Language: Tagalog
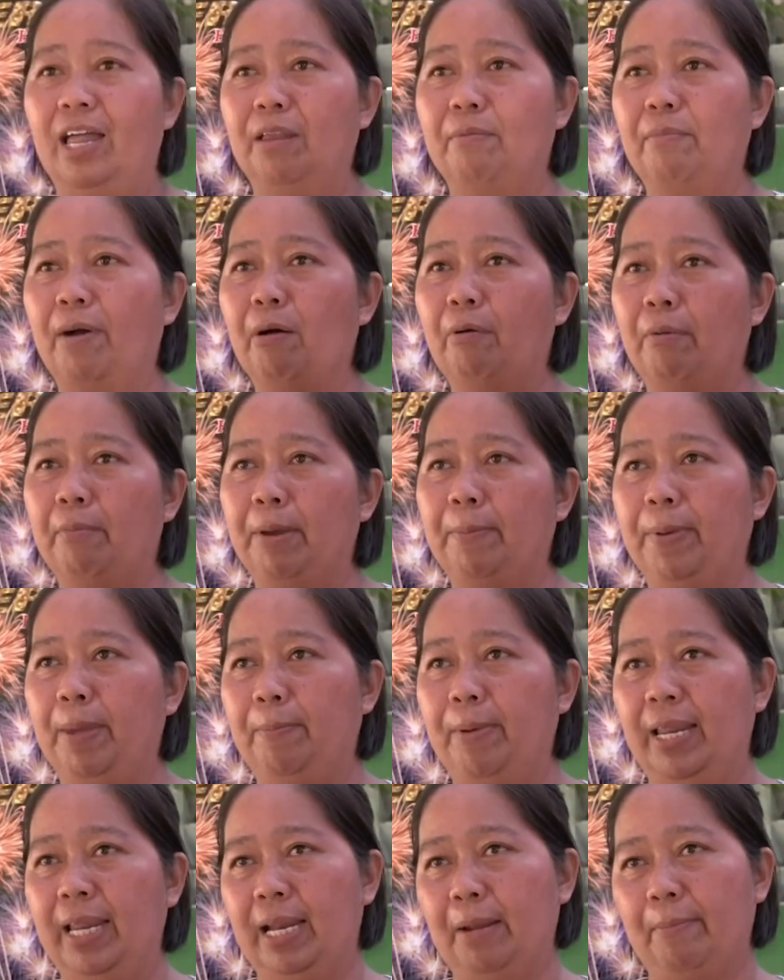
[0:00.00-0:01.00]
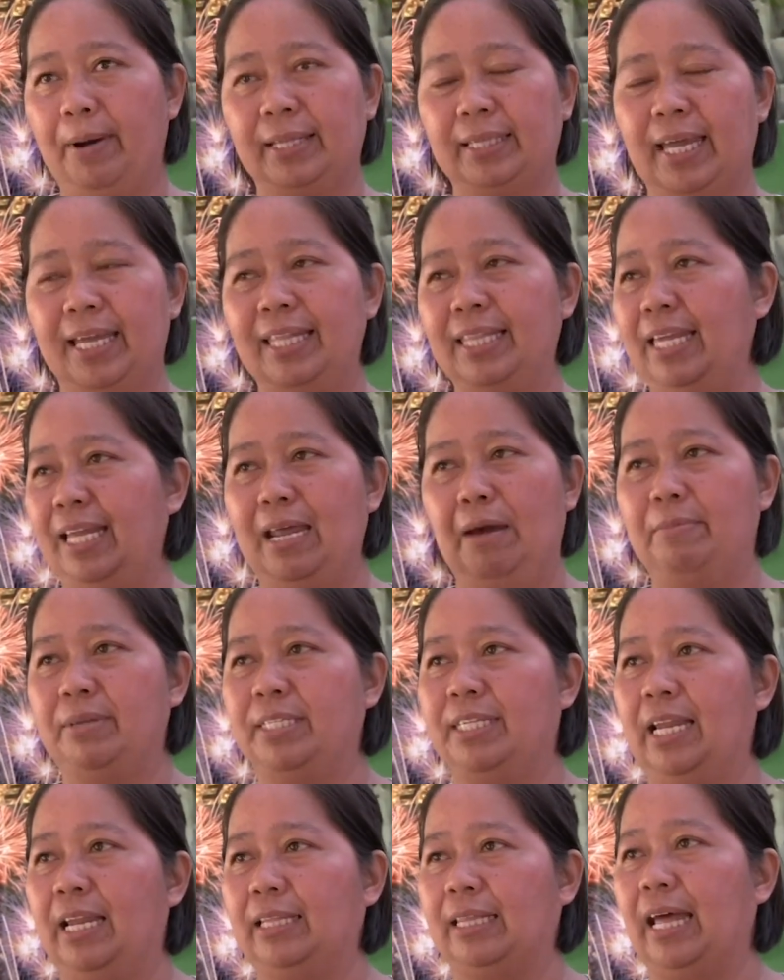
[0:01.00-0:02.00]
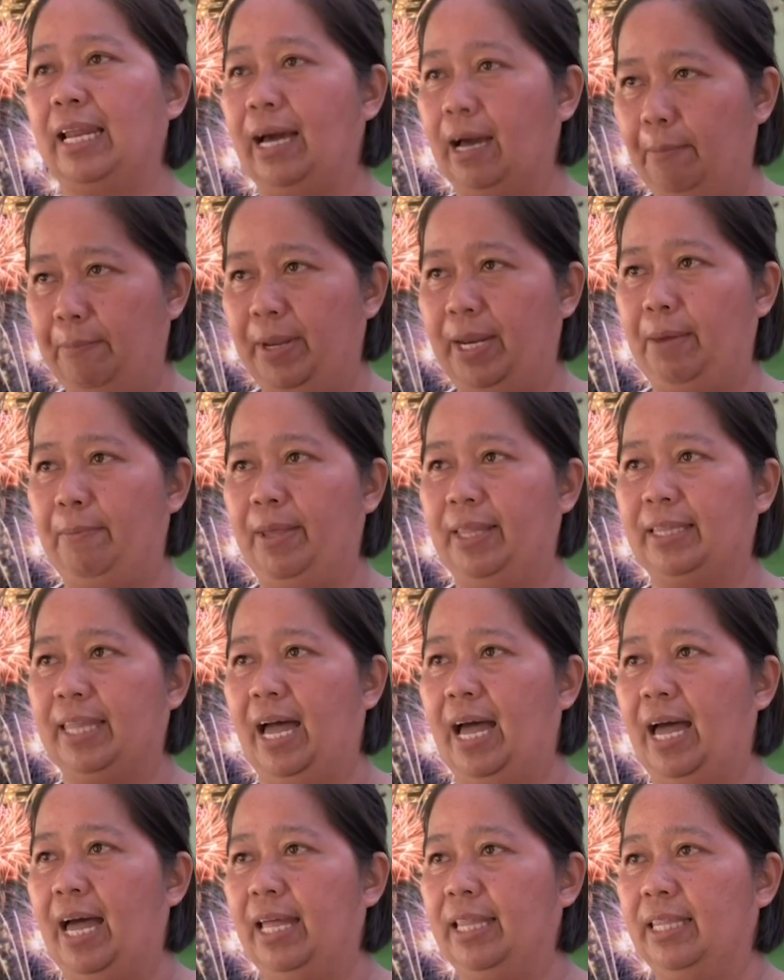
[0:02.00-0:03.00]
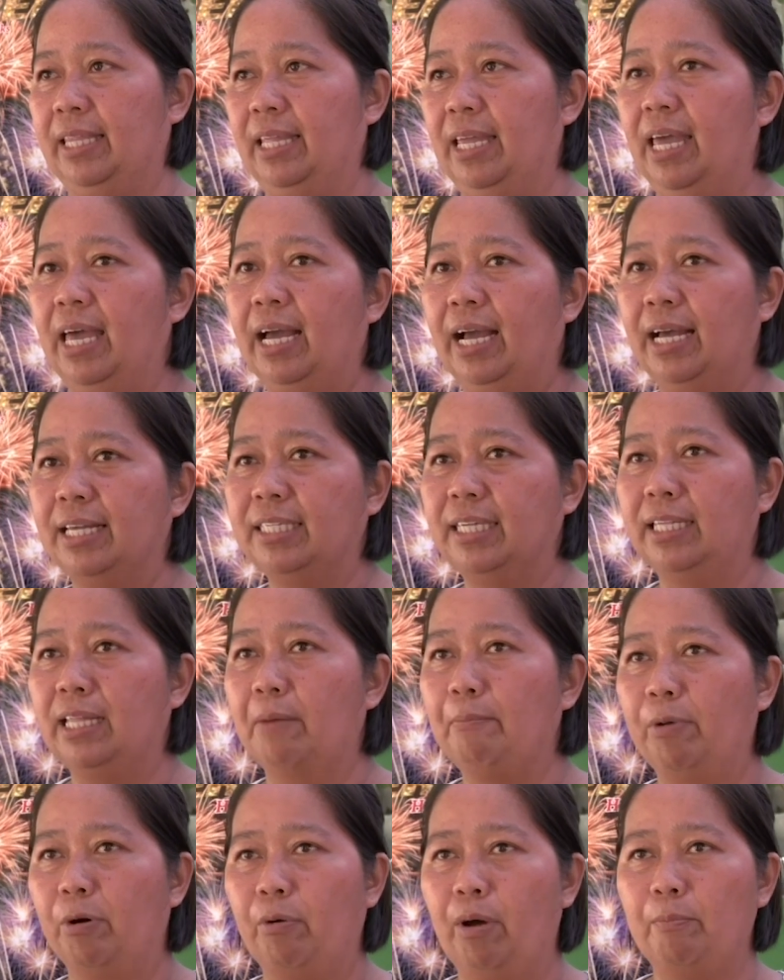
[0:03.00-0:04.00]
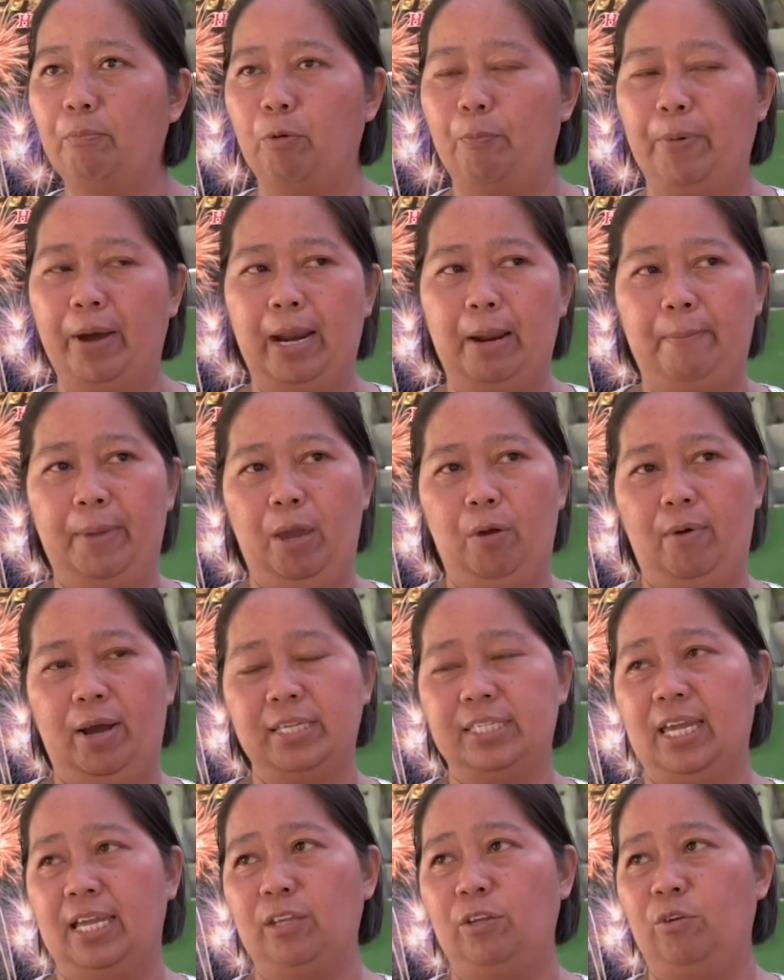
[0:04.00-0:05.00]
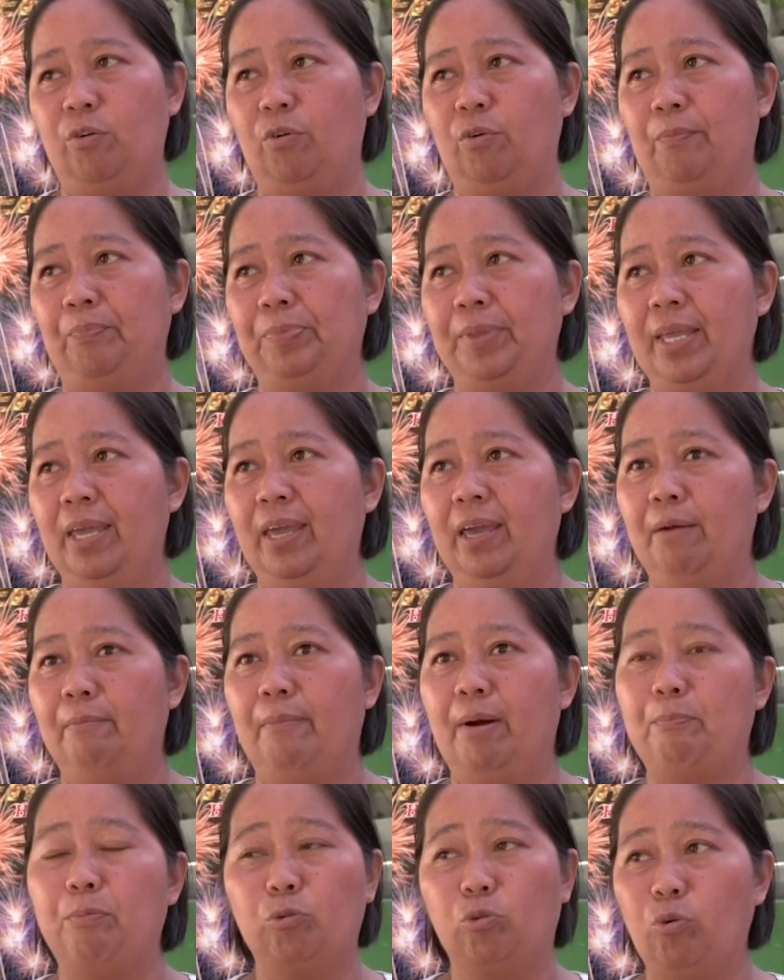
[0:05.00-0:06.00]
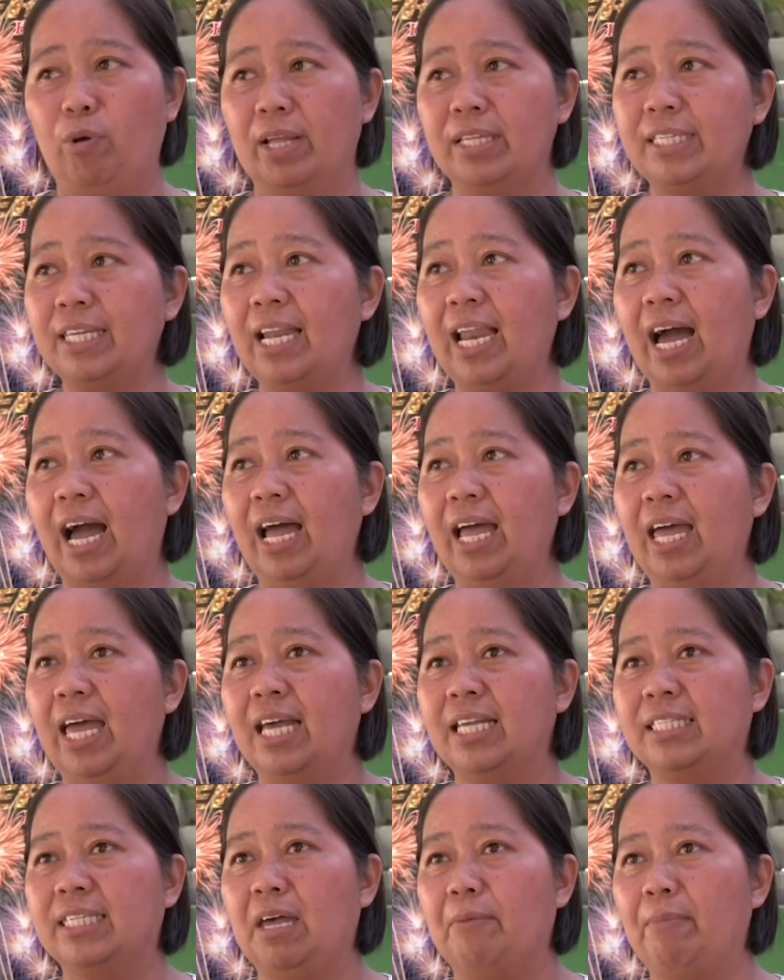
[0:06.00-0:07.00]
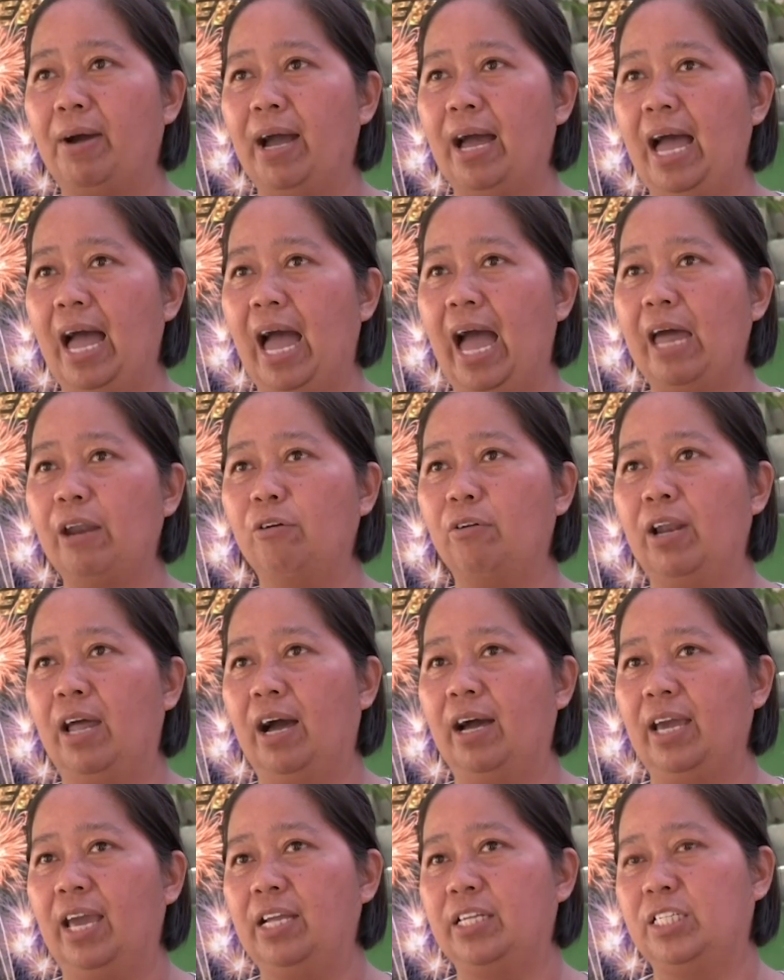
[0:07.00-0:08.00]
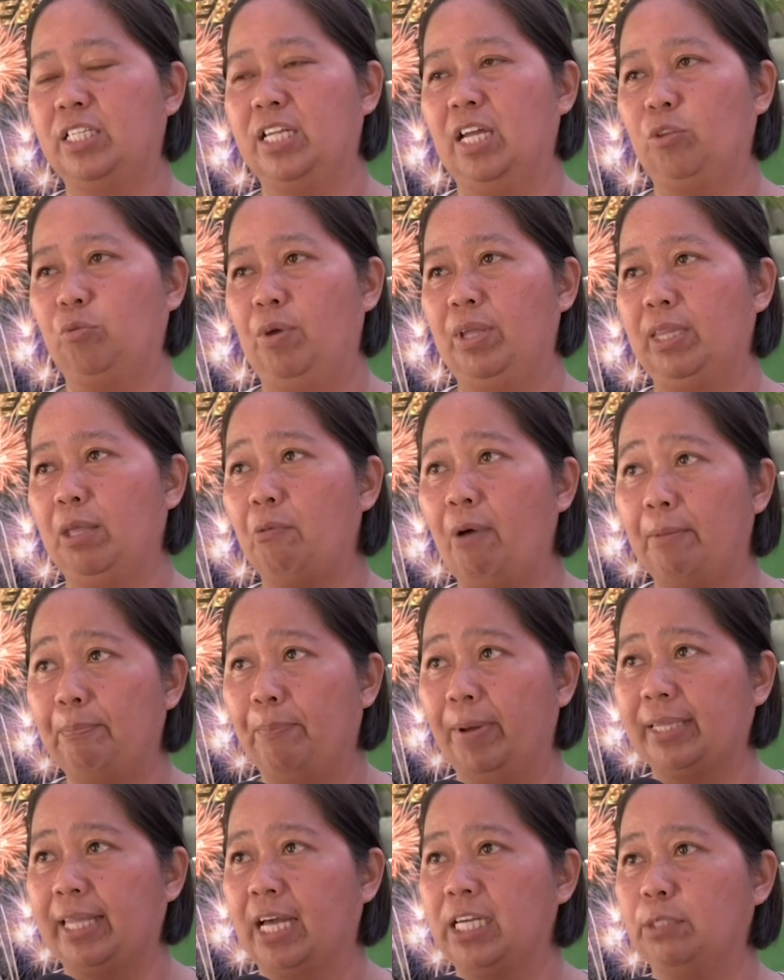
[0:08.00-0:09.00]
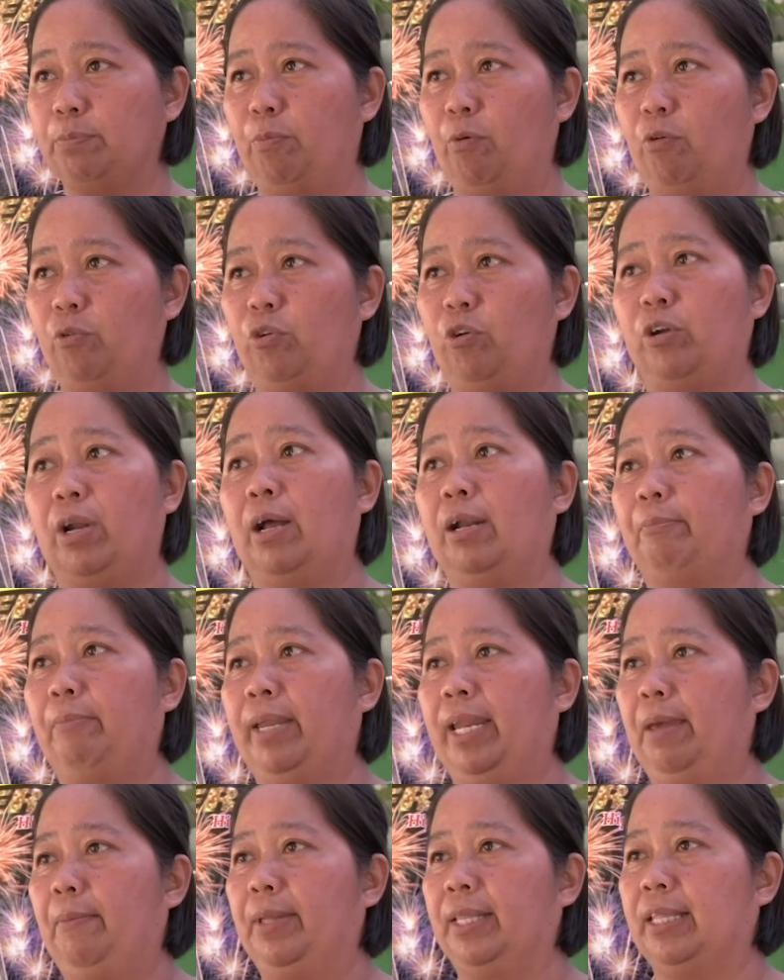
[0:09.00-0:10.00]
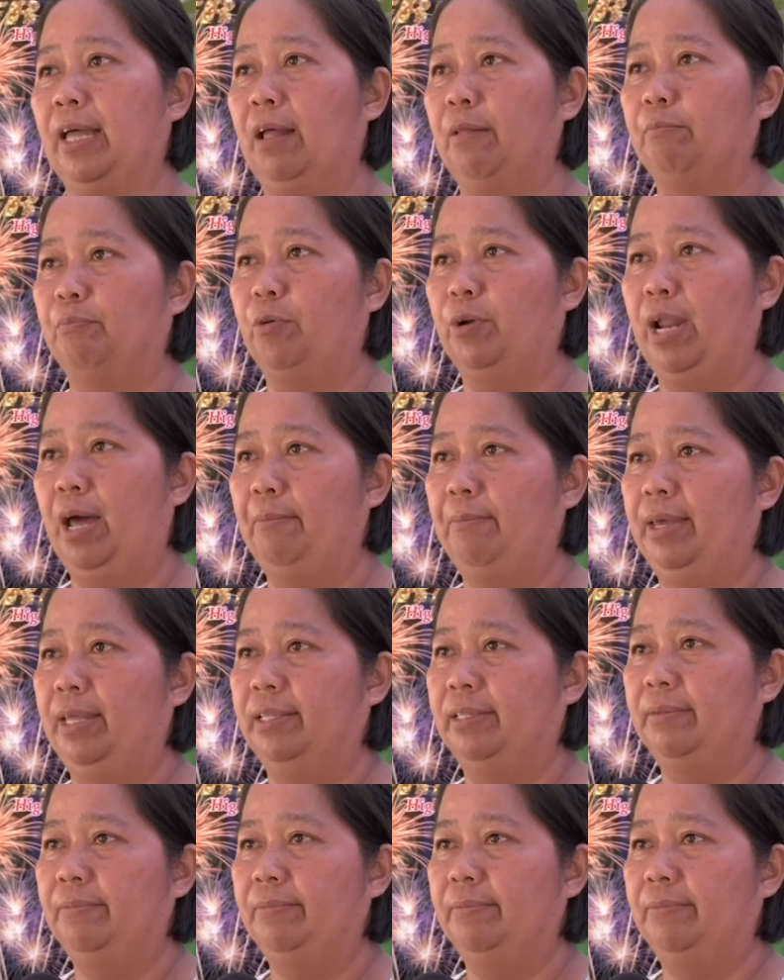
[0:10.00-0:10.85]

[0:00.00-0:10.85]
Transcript: Halimbawa, may bibili ng bata, hindi namin sila talaga binibintahan. Kasi number one po para maiwasan yung maputukan sila sa mga ano lang, age na 21 pataas po, yun ang binibintahan po namin.